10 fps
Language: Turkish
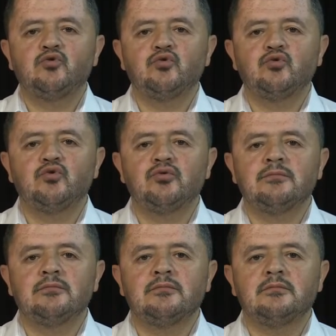
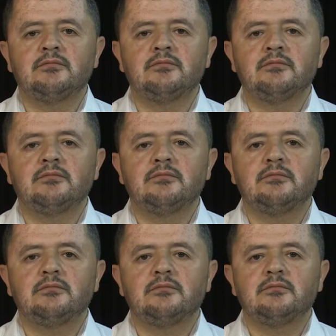
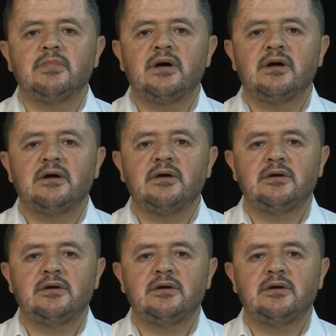Humme.